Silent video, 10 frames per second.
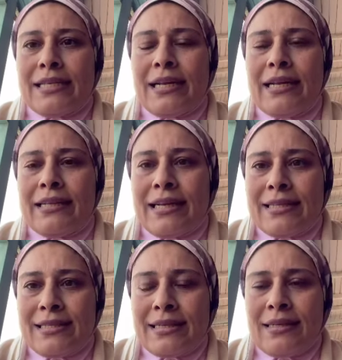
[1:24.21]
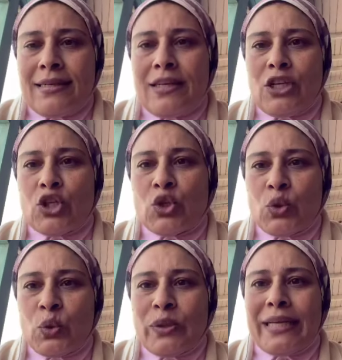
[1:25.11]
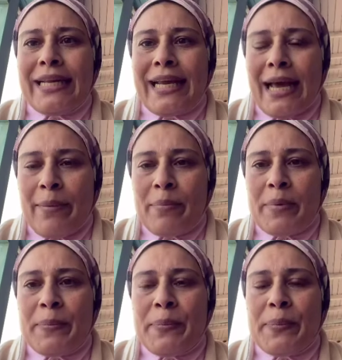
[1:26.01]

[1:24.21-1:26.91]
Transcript: اللي تأذن الصوت اللي يحبب